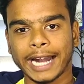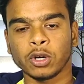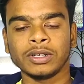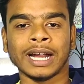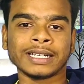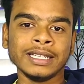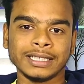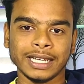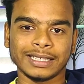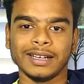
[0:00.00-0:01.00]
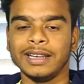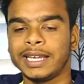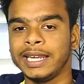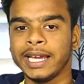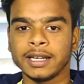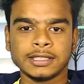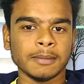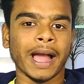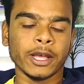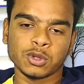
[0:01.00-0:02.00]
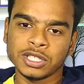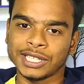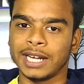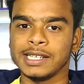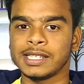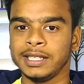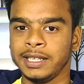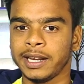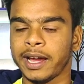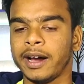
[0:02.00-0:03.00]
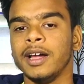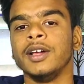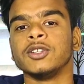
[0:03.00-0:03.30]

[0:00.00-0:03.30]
एड ऑन डाटा दिया था लेकिन यार जब आई चार्जेस ही नहीं रहा